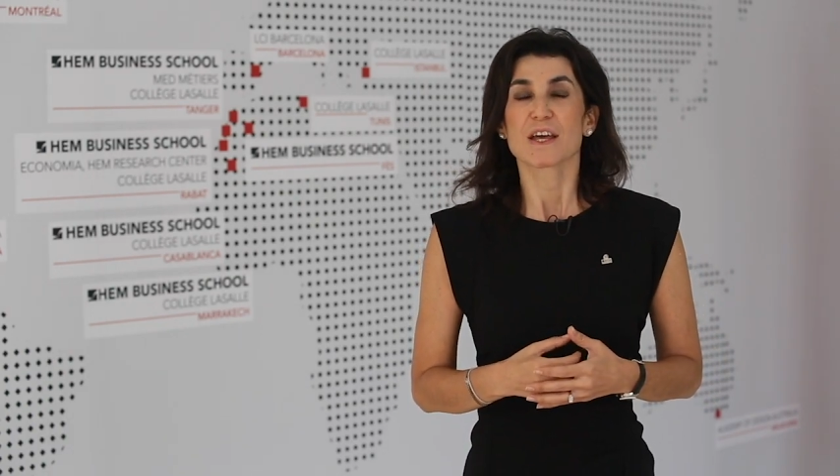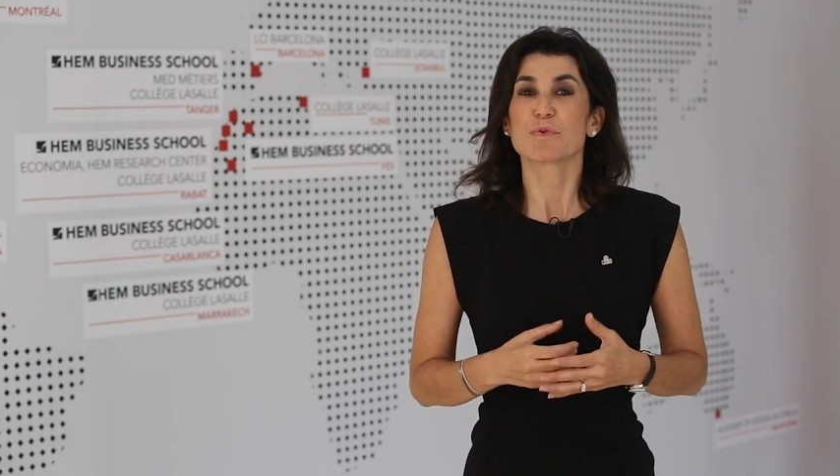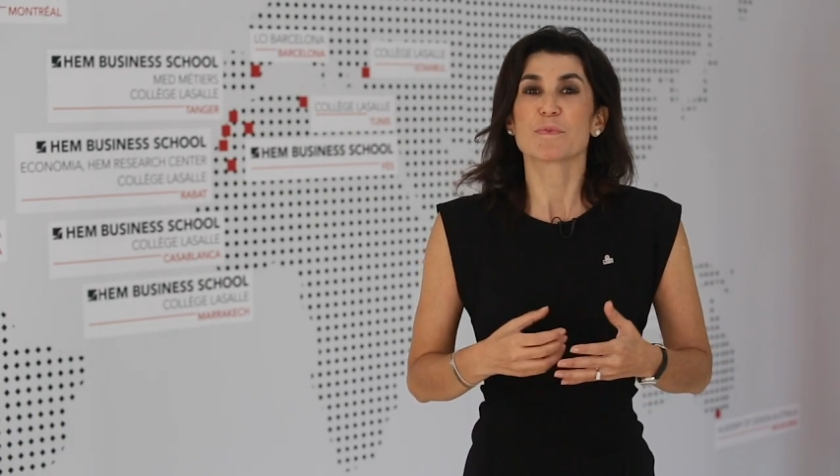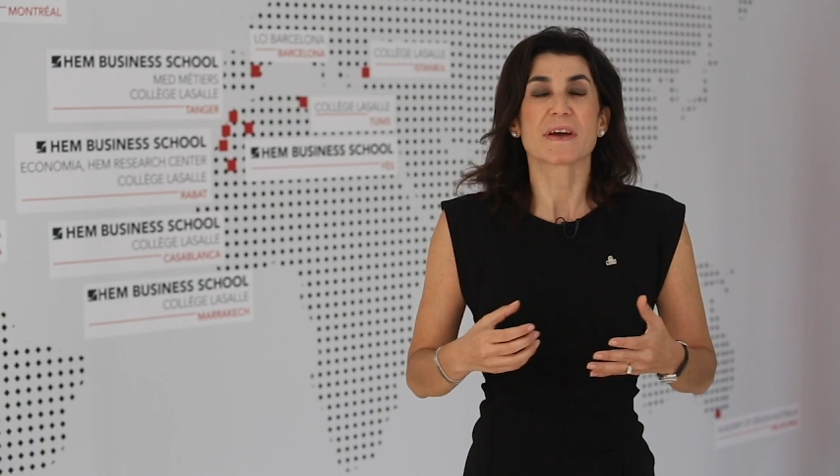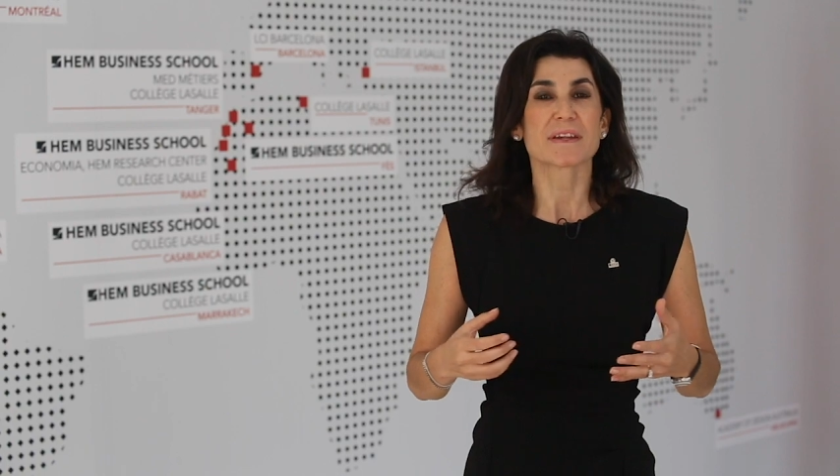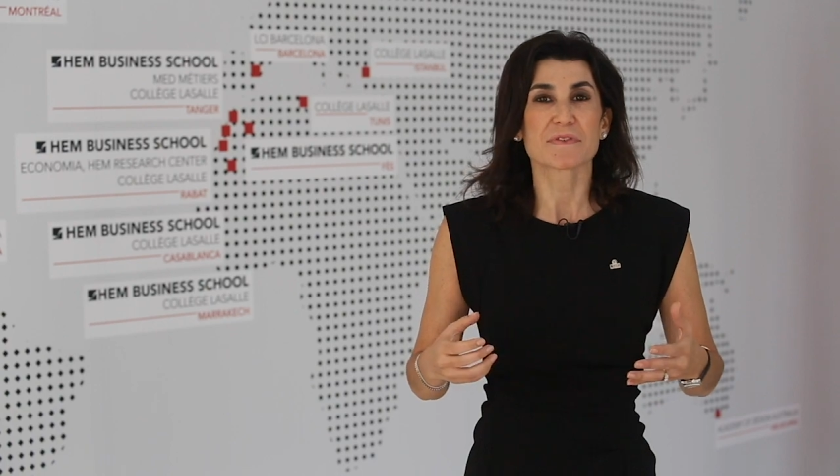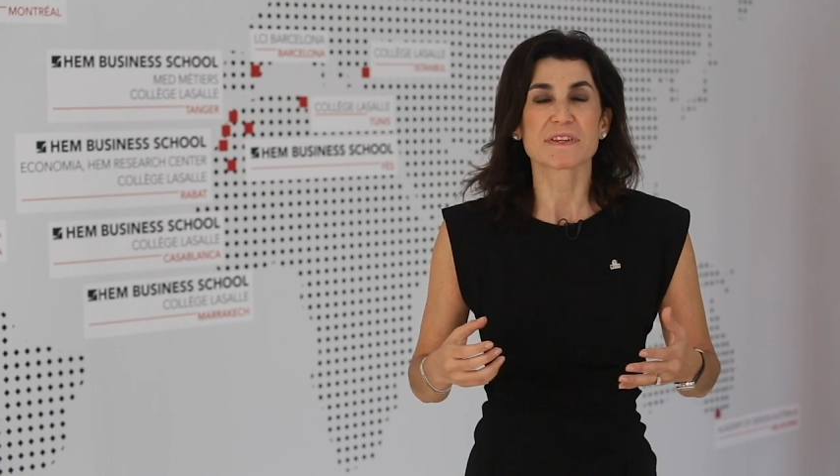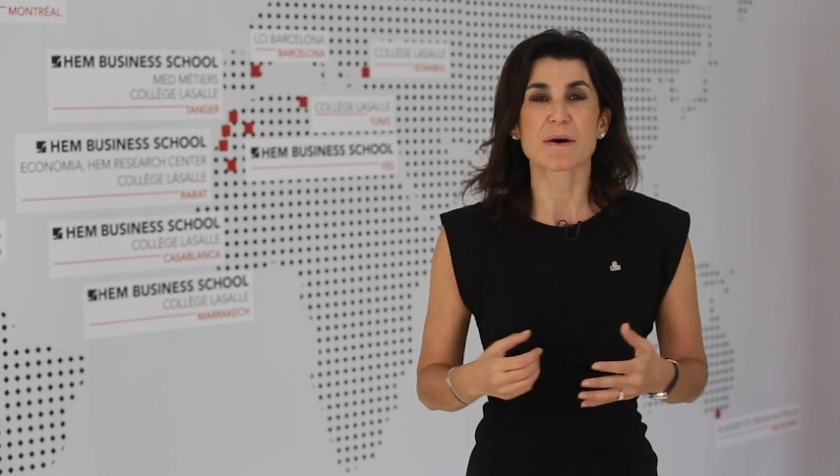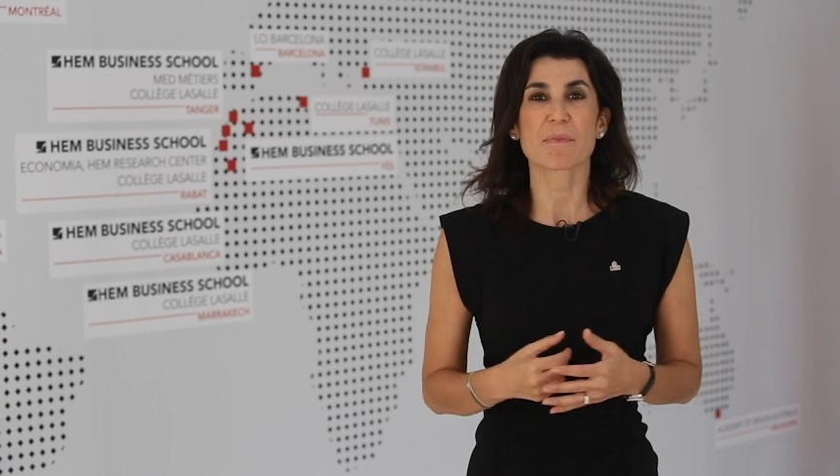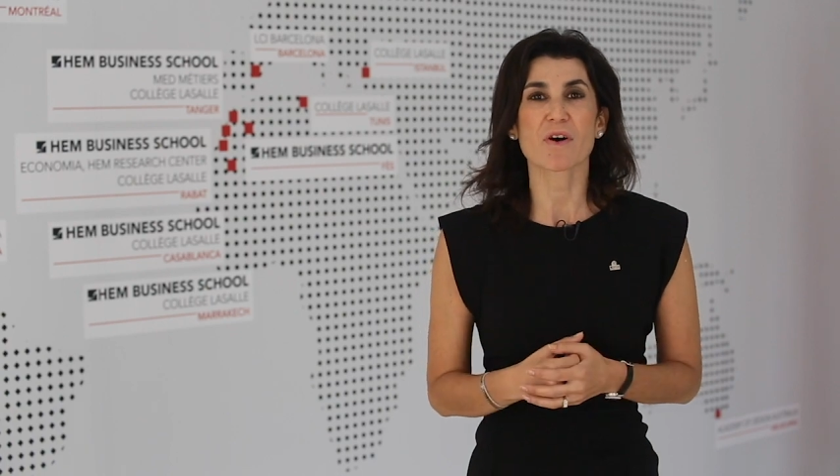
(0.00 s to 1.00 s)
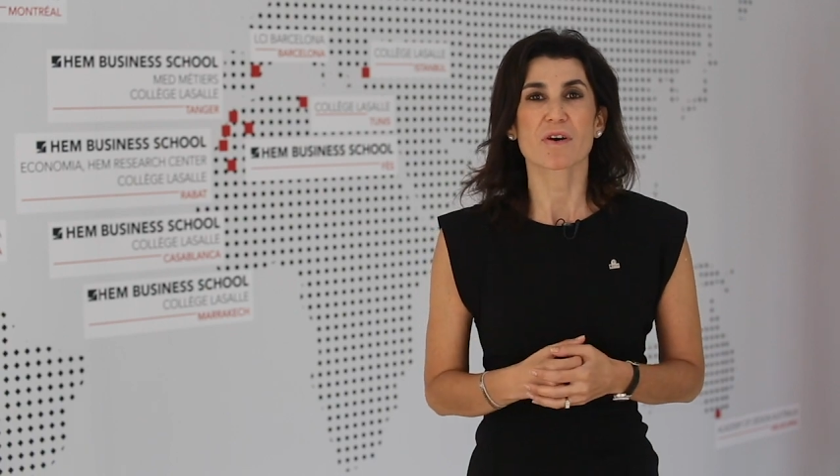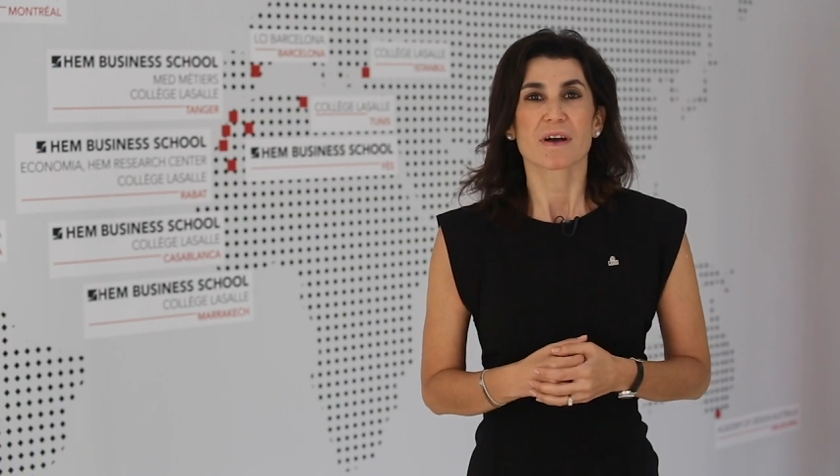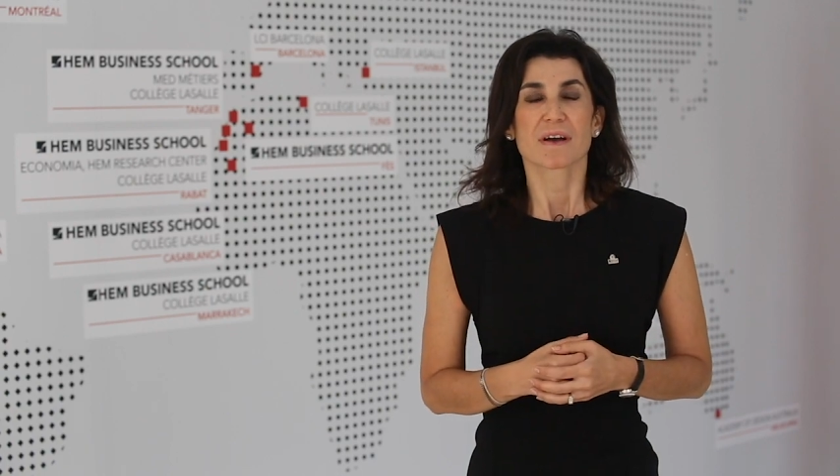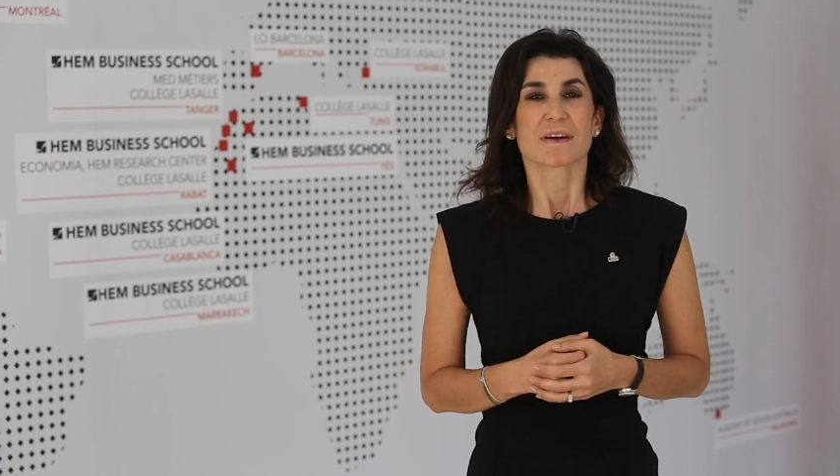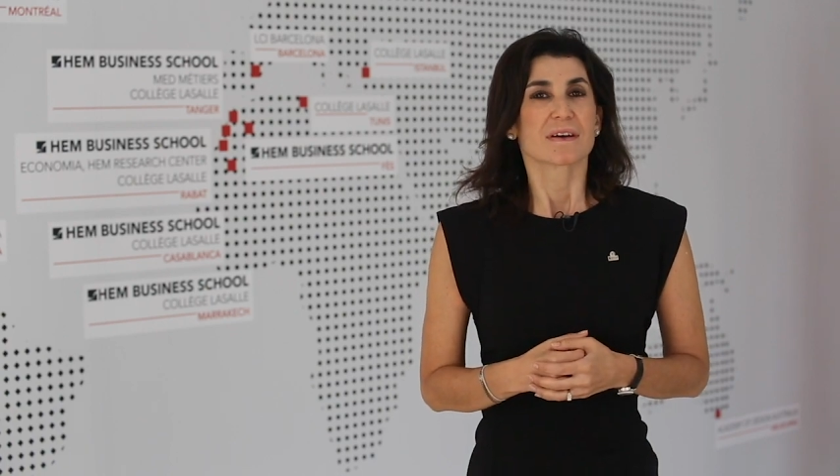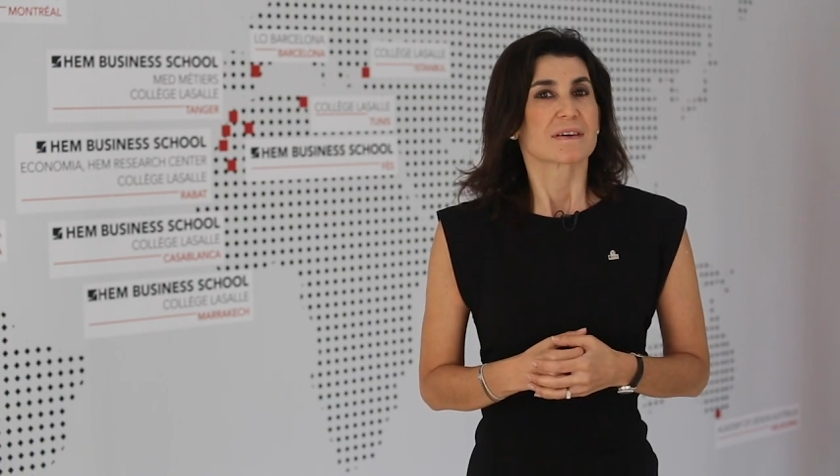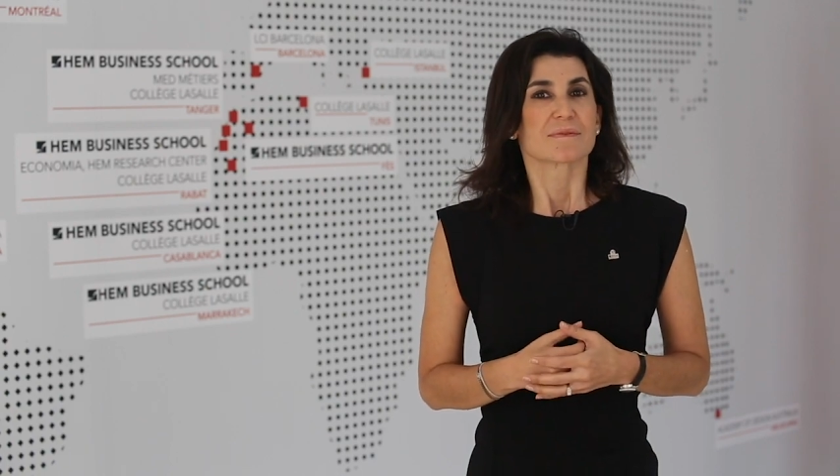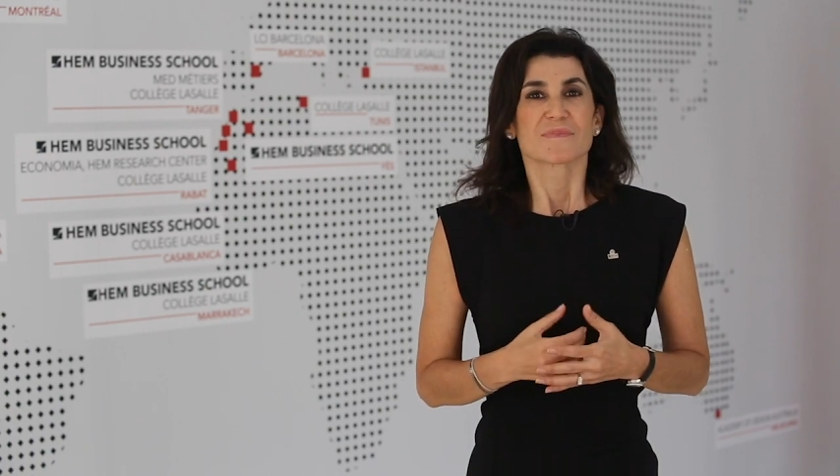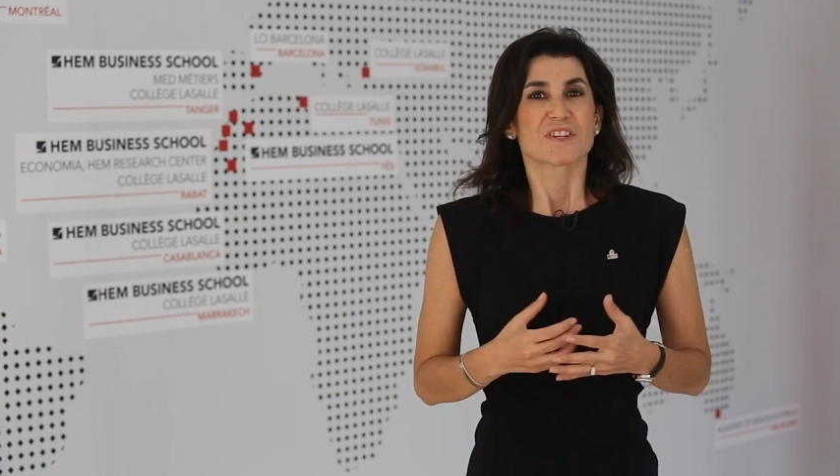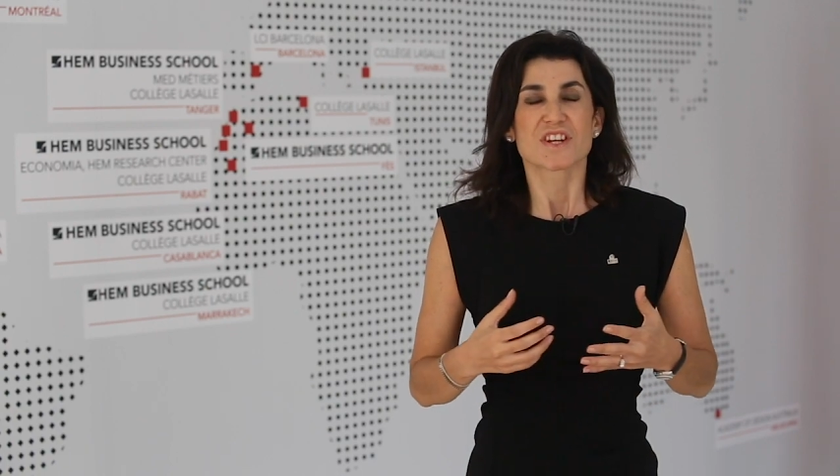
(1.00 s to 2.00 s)
Et puis bien évidemment,
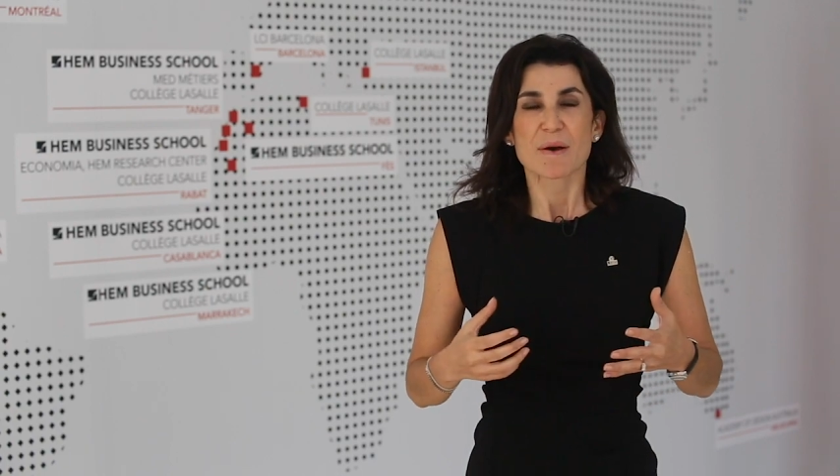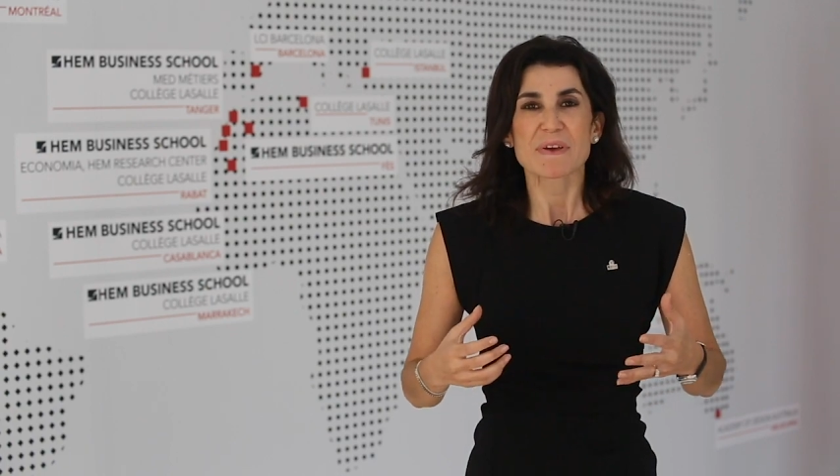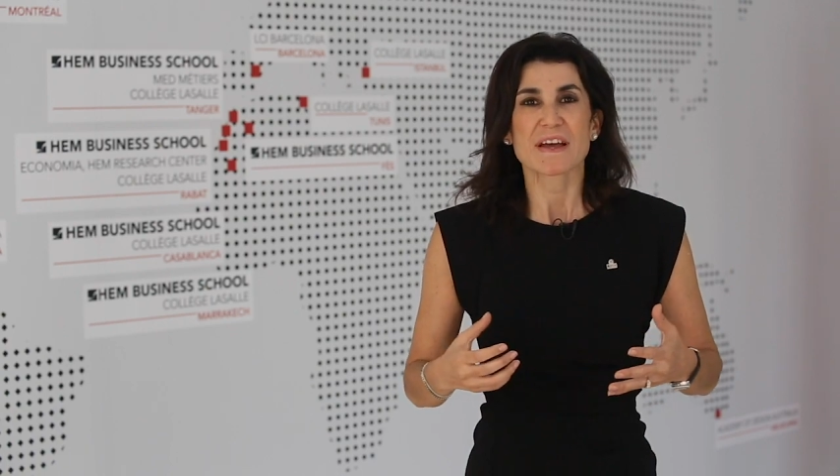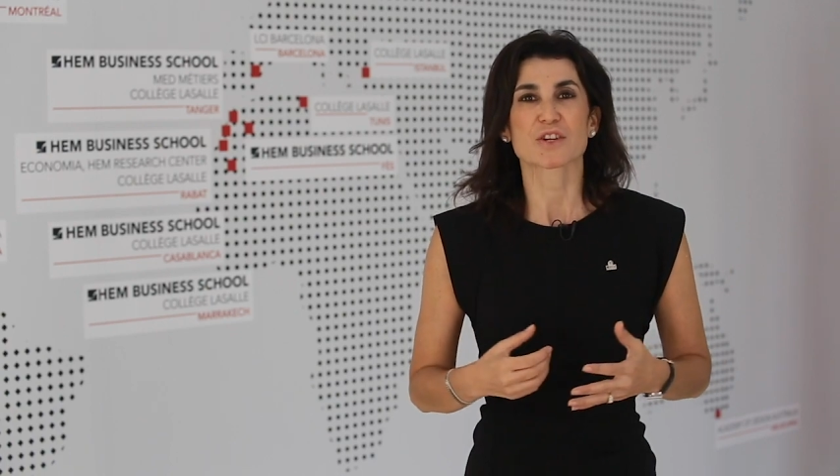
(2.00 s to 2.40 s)
jamais